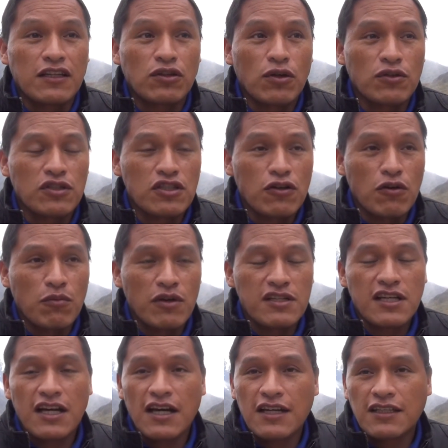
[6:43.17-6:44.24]
Entonces, como
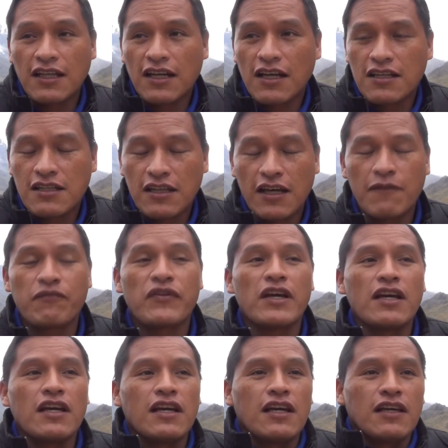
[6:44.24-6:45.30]
esa carretera es de,
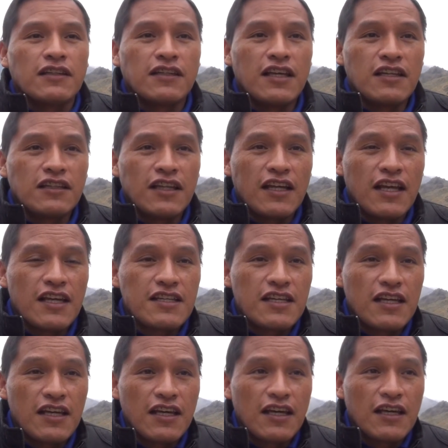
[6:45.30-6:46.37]

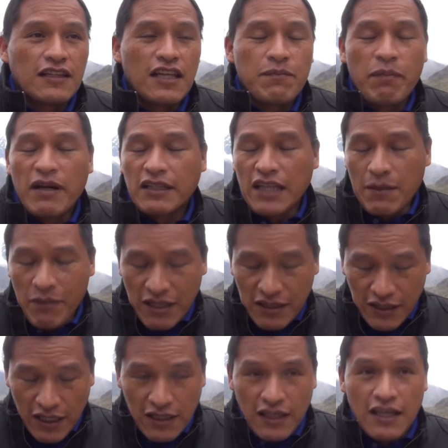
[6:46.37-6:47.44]
interés eh,
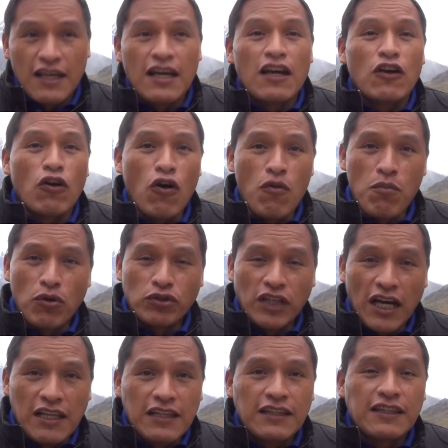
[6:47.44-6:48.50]
departamental, como
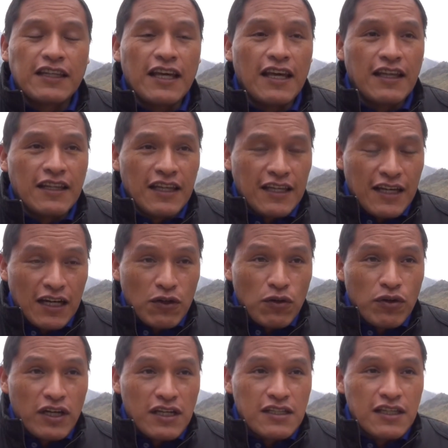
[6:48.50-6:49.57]
tal, tiene que
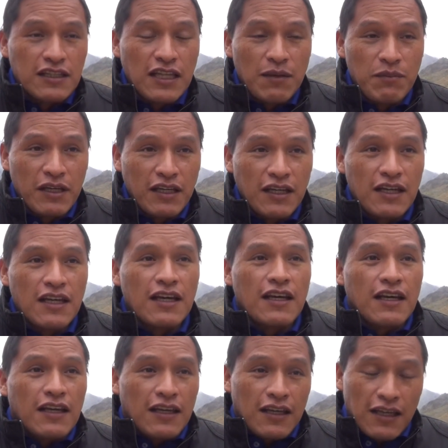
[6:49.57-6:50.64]
acogerse también
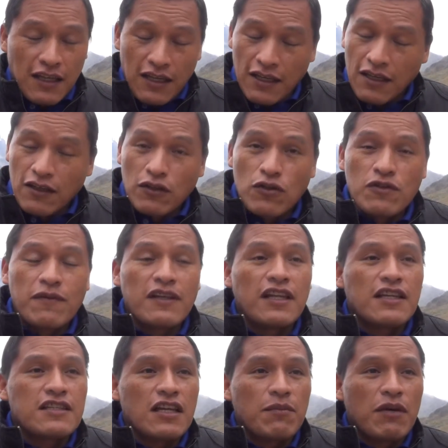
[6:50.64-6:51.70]
eh, los
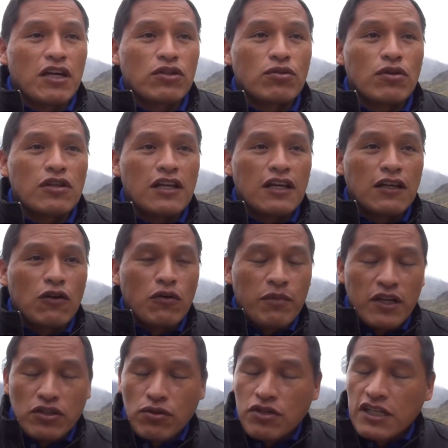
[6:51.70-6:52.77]
financiamientos, el,
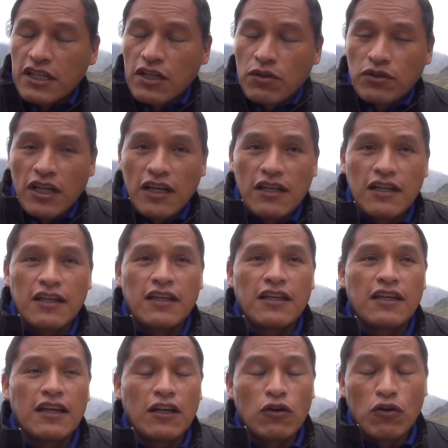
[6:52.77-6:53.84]
gobierno regional
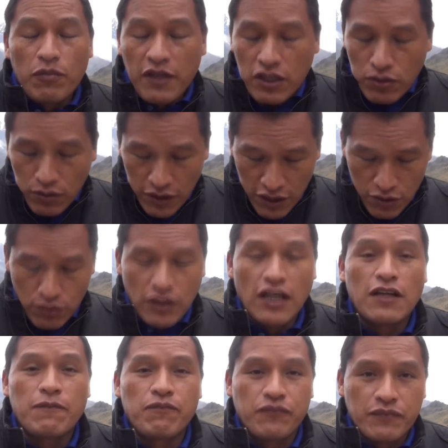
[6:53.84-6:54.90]
y el gobierno nacional.